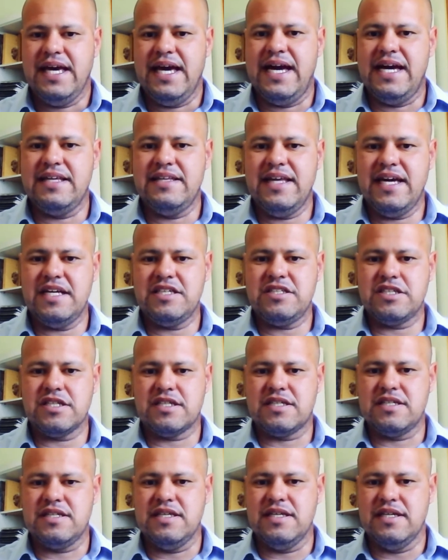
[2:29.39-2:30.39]
é a ideia de
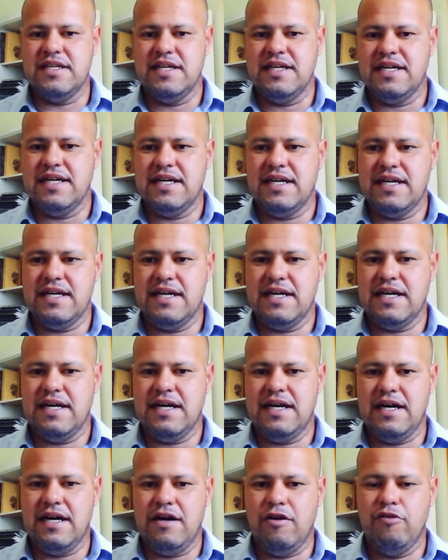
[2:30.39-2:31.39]
que
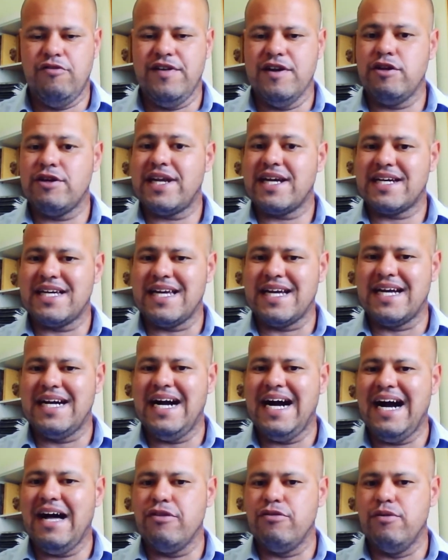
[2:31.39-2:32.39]
uh, o valor
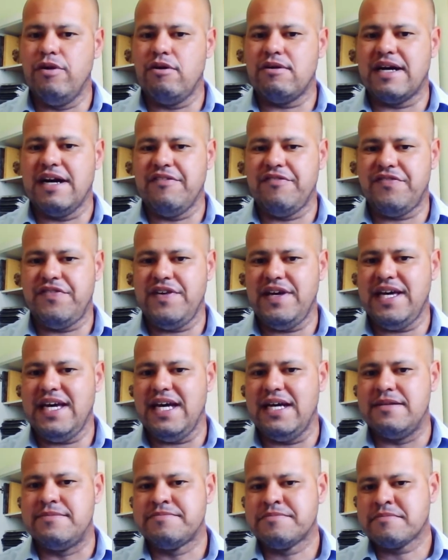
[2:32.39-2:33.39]
agregado ao
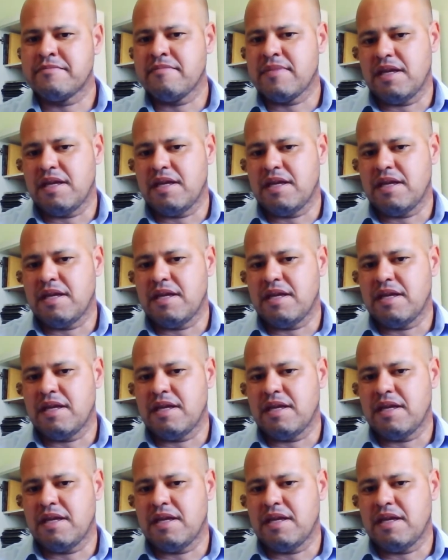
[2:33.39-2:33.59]
café